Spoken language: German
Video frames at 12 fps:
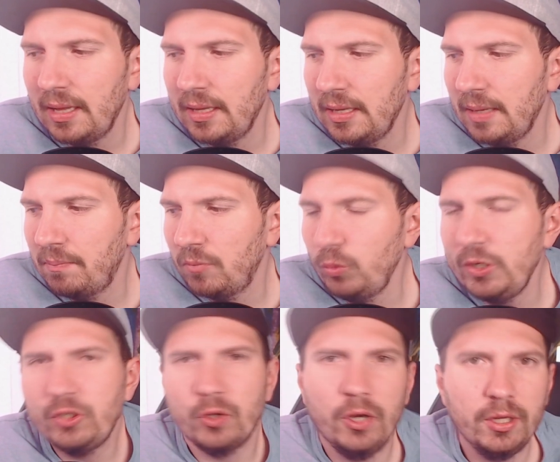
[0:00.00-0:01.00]
Ähm,
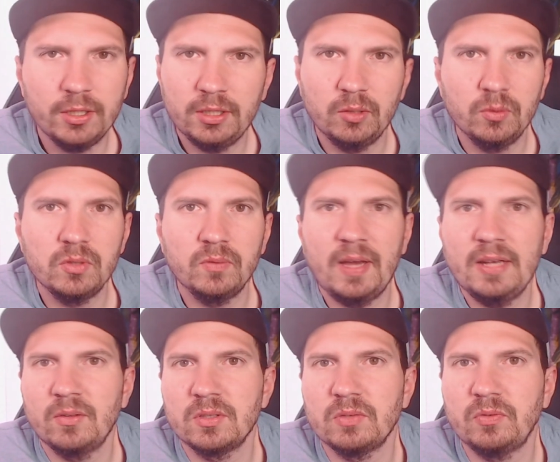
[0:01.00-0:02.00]
Returnal und so
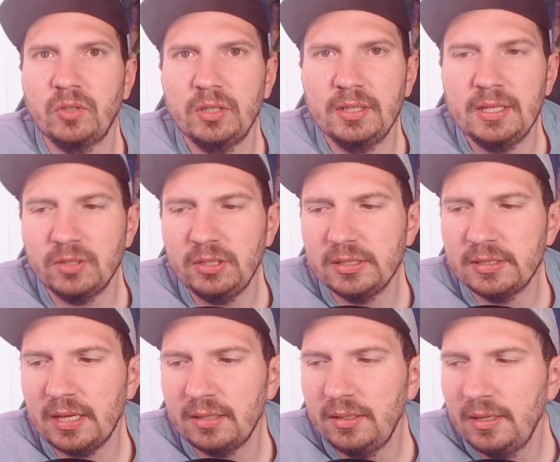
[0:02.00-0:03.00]
weiter und so fort. Ne? Solche
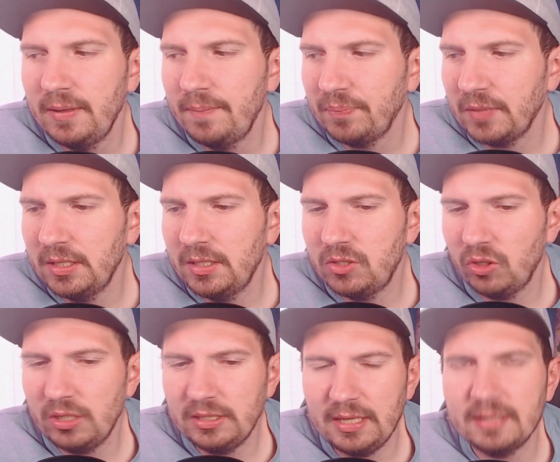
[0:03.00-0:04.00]
Sachen äh,
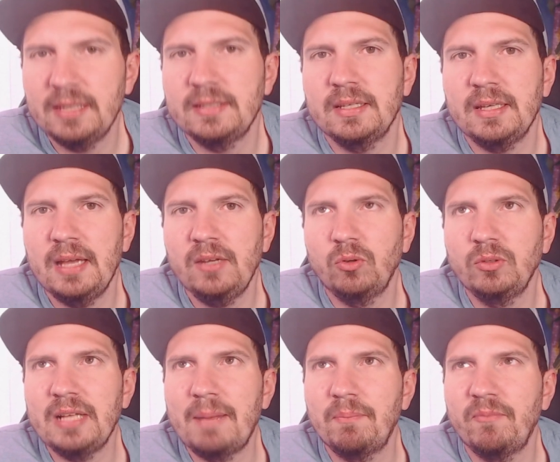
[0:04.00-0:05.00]
zocke ich da sehr, sehr gerne.
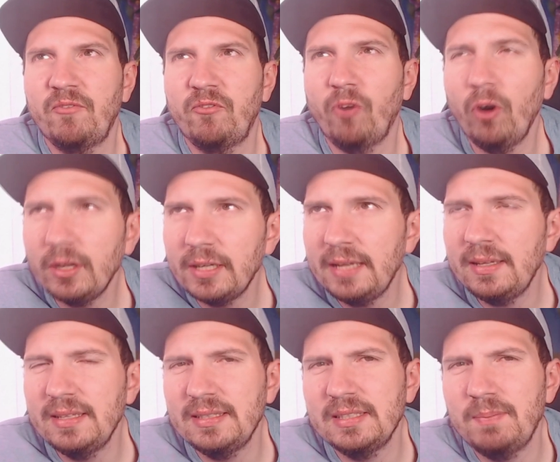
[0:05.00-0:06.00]
Und am
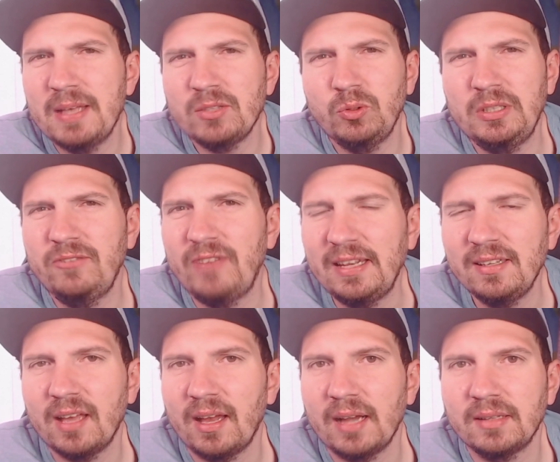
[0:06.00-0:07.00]
Wochenende ist es mehr so ein
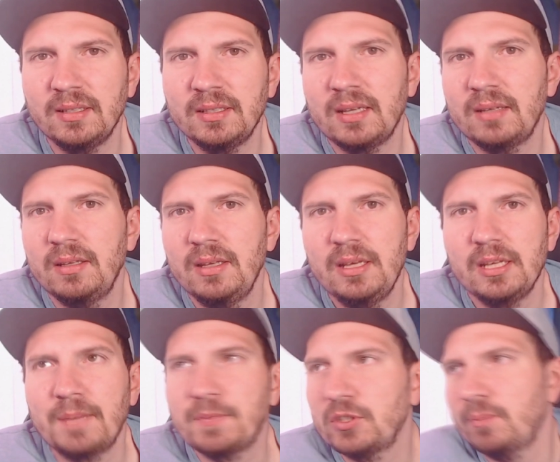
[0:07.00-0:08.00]
Event-Charakter. Da
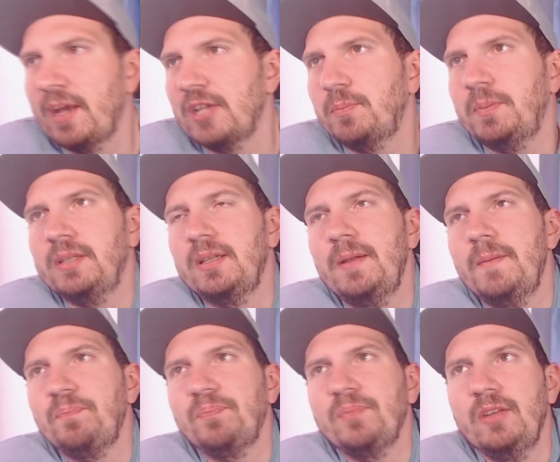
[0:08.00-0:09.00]
gibt es zum Beispiel
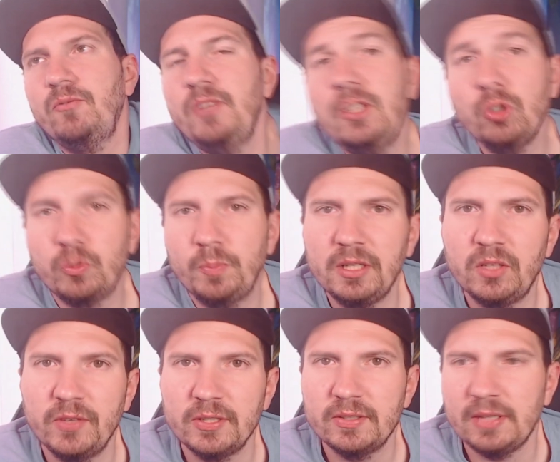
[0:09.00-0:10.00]
ein
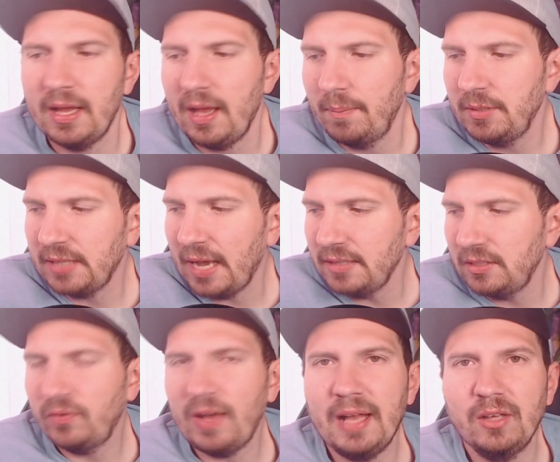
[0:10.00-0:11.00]
Videospielquiz. Da habe ich
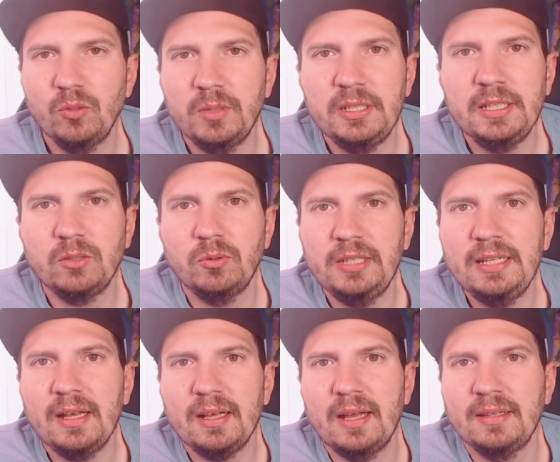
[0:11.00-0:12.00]
30 Fragen überlegt und
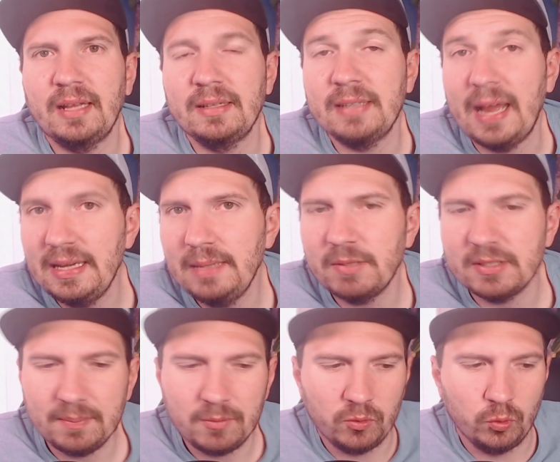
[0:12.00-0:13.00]
jeder kann dran teilnehmen.
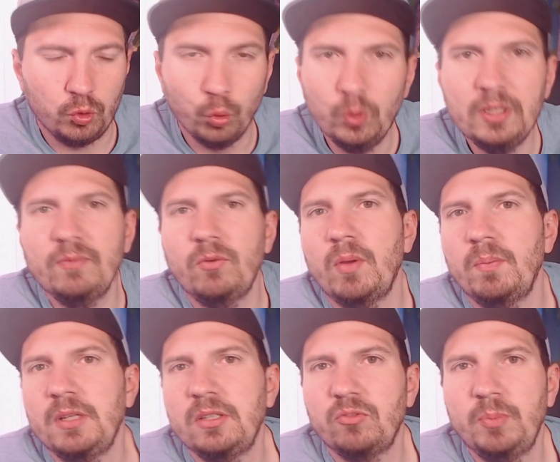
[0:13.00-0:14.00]
Das gibt so ein Tool, wo
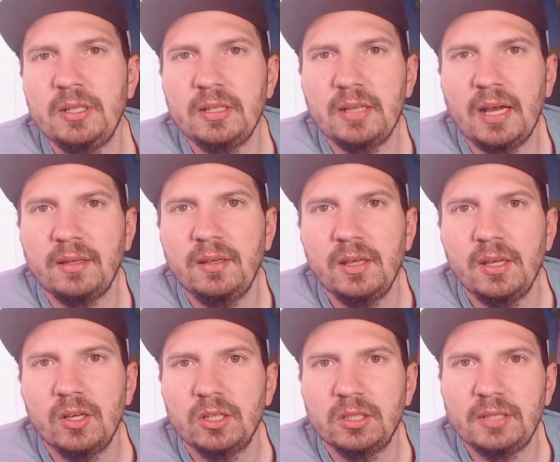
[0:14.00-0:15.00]
man mitspielen kann.
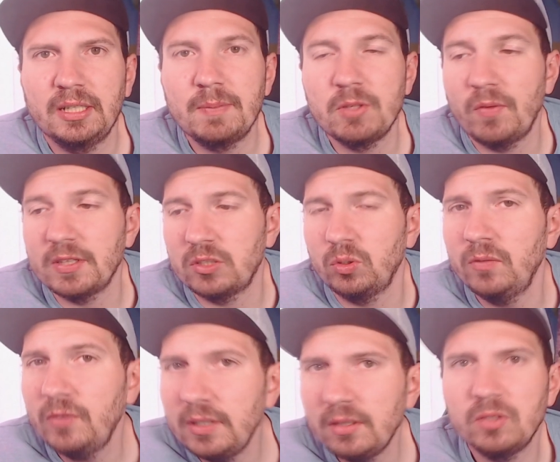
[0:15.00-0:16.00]
Äh, da gibt es auch was zu
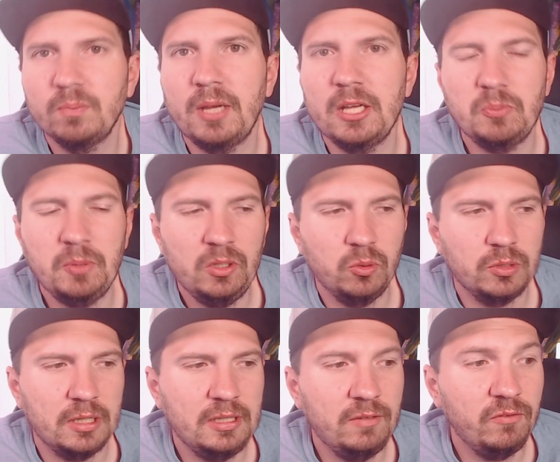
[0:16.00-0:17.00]
gewinnen zum Beispiel
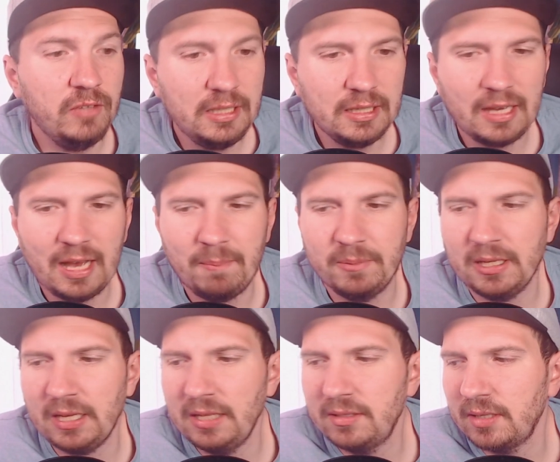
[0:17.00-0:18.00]
oder den Vini Cup.
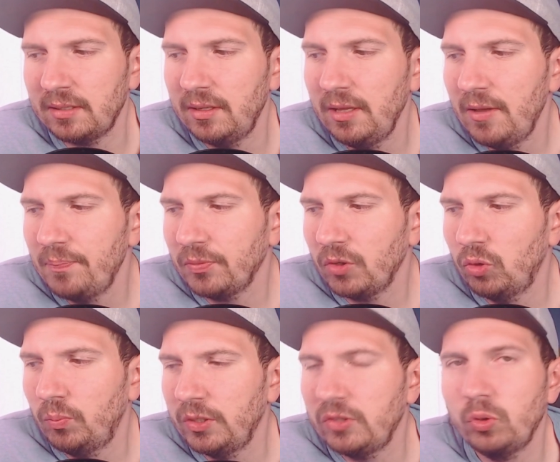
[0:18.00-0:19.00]
Da geht es dann
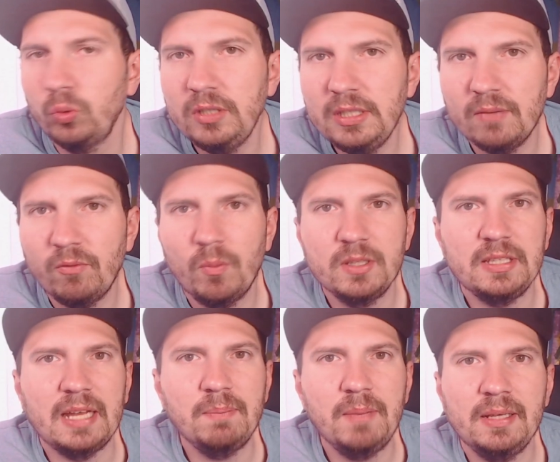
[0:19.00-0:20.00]
um ein Turnier, wo man
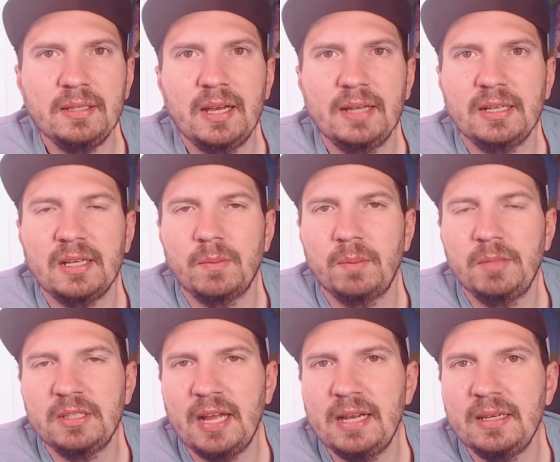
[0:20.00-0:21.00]
sich anmelden kann. Da kann man
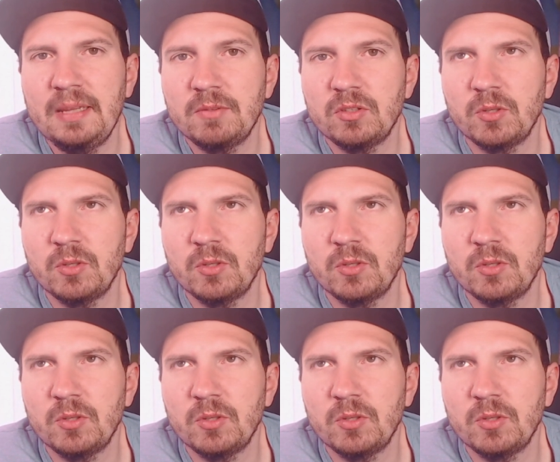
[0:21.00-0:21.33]
mit teilnehmen.